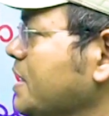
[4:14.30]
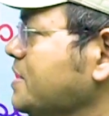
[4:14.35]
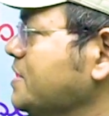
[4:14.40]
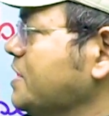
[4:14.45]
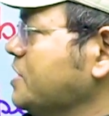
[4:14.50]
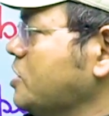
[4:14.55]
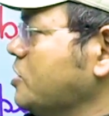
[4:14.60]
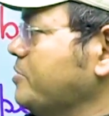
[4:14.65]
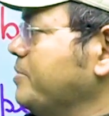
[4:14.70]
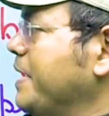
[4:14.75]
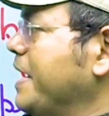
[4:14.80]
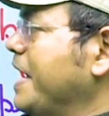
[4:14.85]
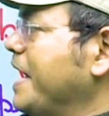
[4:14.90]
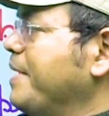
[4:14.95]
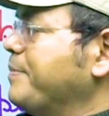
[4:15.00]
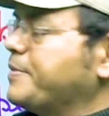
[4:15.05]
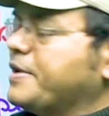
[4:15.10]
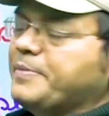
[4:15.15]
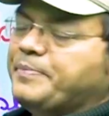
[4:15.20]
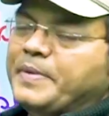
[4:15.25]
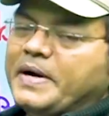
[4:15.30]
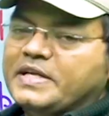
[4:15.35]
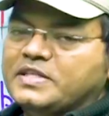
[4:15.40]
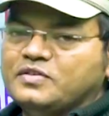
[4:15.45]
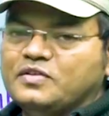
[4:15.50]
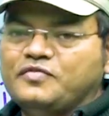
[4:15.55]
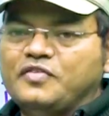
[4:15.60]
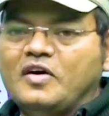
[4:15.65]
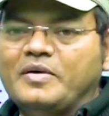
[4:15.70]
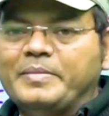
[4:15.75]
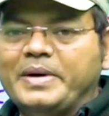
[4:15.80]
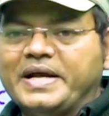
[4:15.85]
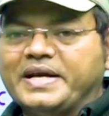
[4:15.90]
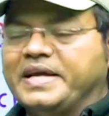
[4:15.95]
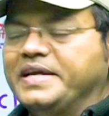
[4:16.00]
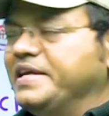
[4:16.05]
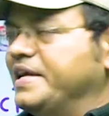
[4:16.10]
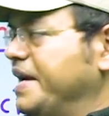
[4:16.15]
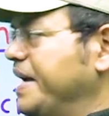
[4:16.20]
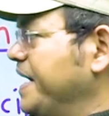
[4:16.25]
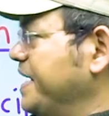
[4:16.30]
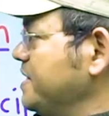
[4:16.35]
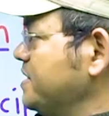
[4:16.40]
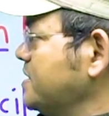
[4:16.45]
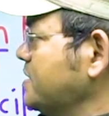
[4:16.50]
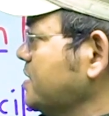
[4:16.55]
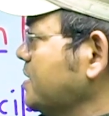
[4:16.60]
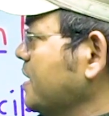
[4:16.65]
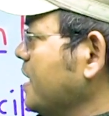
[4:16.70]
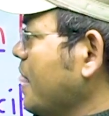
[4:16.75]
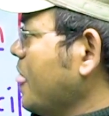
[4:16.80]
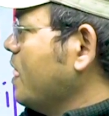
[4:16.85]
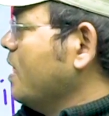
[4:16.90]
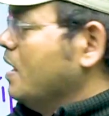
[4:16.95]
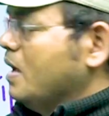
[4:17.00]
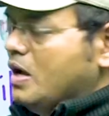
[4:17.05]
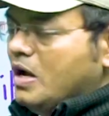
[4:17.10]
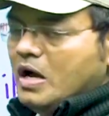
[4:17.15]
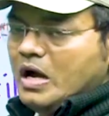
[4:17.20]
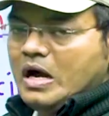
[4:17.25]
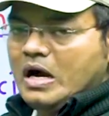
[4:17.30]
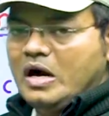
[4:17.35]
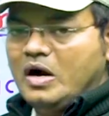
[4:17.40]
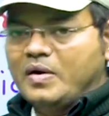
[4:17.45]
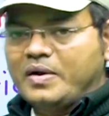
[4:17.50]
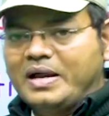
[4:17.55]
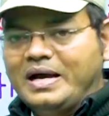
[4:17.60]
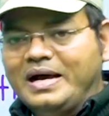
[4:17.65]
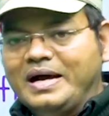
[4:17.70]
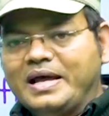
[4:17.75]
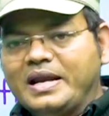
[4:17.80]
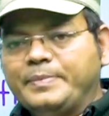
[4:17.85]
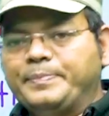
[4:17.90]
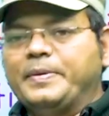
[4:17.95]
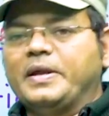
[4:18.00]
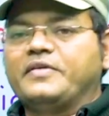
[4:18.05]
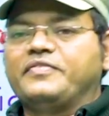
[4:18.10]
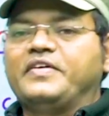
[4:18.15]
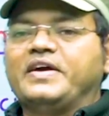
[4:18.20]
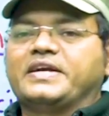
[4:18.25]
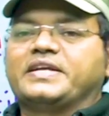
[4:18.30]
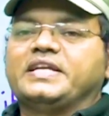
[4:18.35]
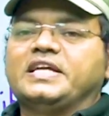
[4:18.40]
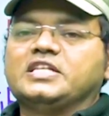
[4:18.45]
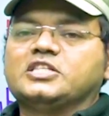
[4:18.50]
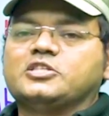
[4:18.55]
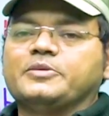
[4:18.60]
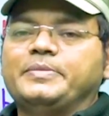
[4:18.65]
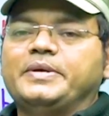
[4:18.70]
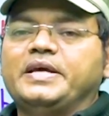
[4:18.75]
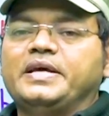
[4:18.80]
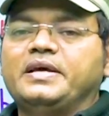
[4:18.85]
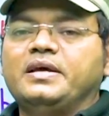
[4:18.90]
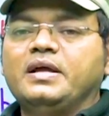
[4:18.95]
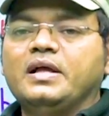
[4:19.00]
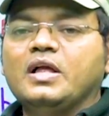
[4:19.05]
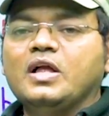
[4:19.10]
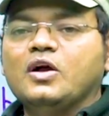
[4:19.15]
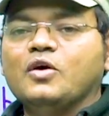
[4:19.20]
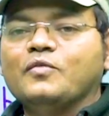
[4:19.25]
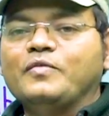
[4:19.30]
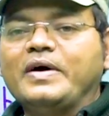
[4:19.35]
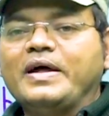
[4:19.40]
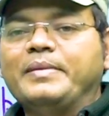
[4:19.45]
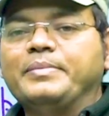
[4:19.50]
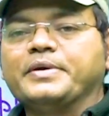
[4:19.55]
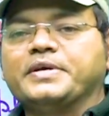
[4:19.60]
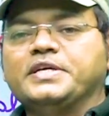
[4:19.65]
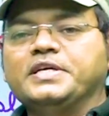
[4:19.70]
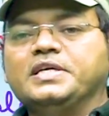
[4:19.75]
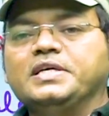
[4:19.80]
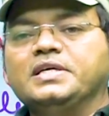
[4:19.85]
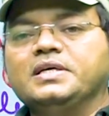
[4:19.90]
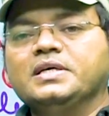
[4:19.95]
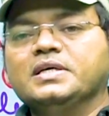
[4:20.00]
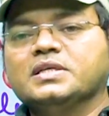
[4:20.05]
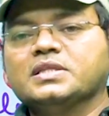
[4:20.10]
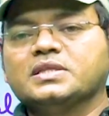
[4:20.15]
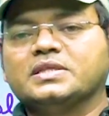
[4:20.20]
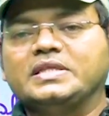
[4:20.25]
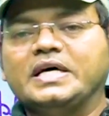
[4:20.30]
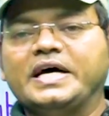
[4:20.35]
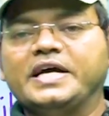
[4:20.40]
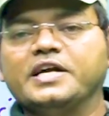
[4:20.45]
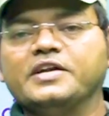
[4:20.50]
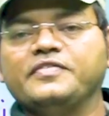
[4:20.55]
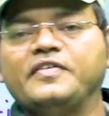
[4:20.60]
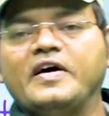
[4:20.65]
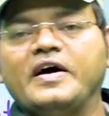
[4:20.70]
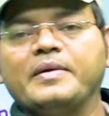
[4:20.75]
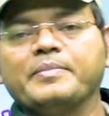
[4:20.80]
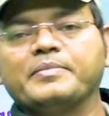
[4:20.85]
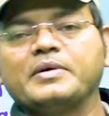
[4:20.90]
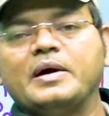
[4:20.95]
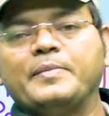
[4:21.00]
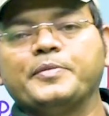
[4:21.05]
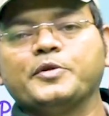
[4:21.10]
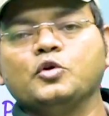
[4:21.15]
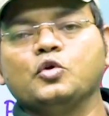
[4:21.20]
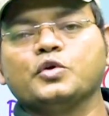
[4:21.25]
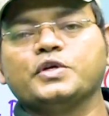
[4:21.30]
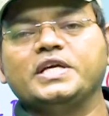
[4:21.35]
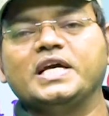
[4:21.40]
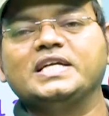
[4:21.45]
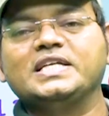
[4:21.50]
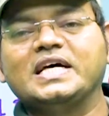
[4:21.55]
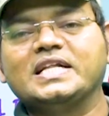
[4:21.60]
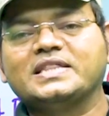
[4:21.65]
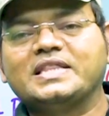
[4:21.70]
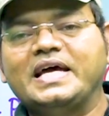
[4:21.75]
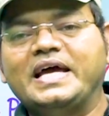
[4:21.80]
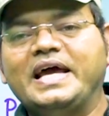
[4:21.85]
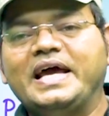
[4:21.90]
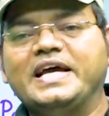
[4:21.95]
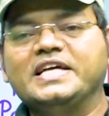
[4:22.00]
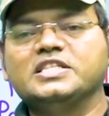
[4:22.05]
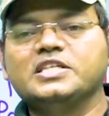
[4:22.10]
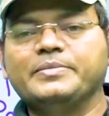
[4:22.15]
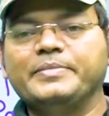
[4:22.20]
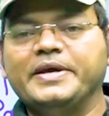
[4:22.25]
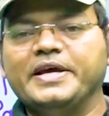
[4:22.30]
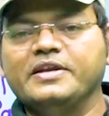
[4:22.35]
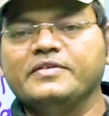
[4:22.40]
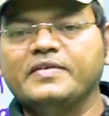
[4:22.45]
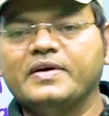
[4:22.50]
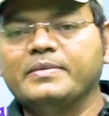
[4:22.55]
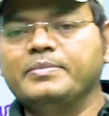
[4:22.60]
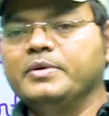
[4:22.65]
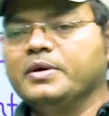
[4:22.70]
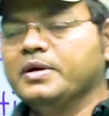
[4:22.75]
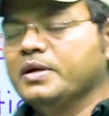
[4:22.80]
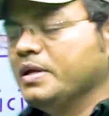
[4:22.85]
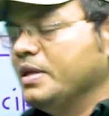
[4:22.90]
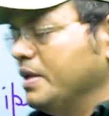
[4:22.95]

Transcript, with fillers: जैसे इसमें हैव की पांचवी फॉर्म आ गई हैज़ और हर परफेक्ट टेंस में वर्ब की थर्ड फॉर्म का प्रयोग किया जाता है एज ए मेन वर्ब